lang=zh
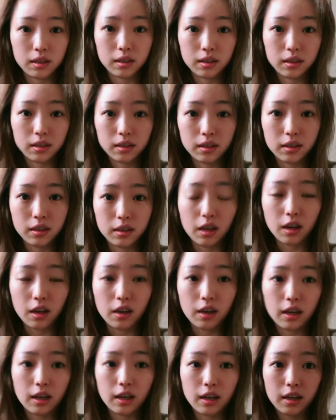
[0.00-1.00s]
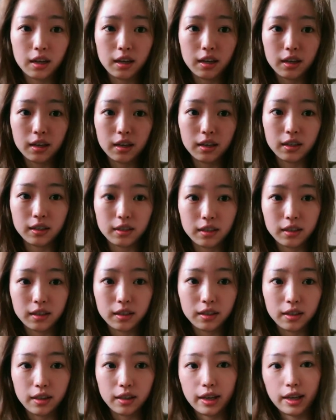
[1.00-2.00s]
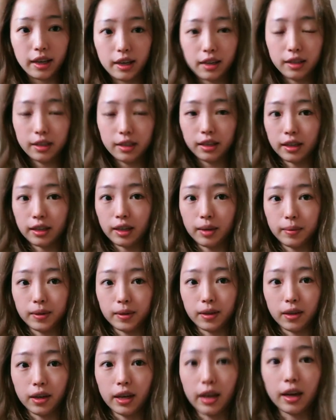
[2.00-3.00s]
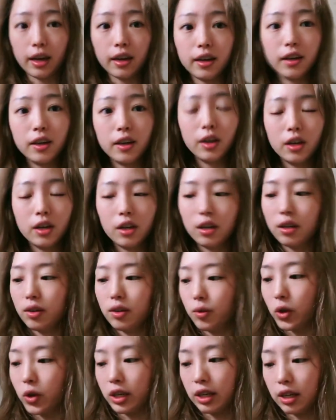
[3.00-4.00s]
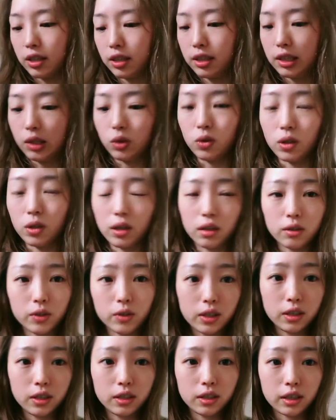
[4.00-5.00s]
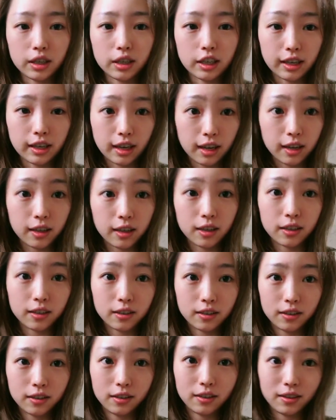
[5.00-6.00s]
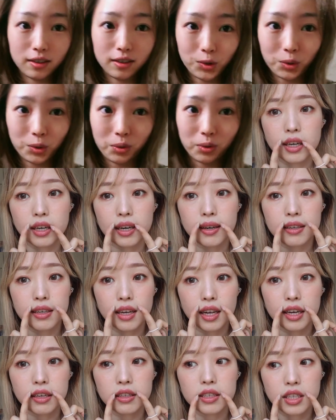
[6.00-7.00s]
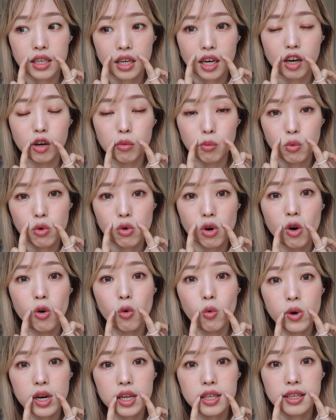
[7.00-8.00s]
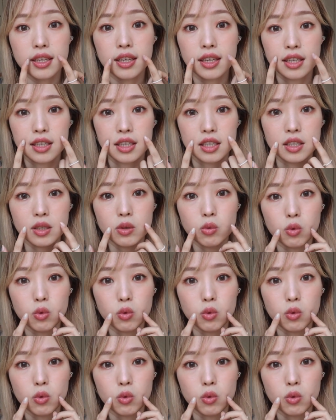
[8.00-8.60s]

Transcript: 那个疲惫的状态会非常明显，到我的那个嘴边肉，可能一般人样两条木偶纹，可是